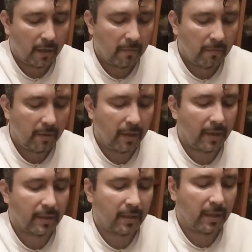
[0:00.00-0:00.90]
мы
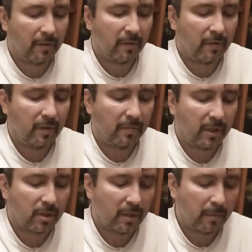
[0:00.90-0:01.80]
останавливаем
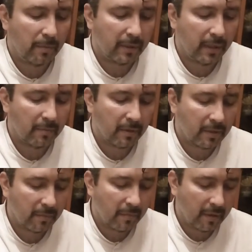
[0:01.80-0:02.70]
наш темп и делаем
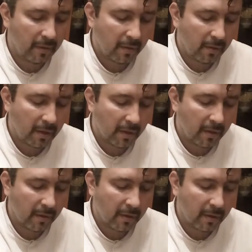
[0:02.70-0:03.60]
совсем легенько,
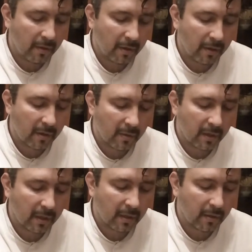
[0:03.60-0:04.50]
легенько, легенько,
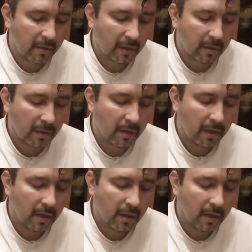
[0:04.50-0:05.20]
аккуратненько, аккуратненько.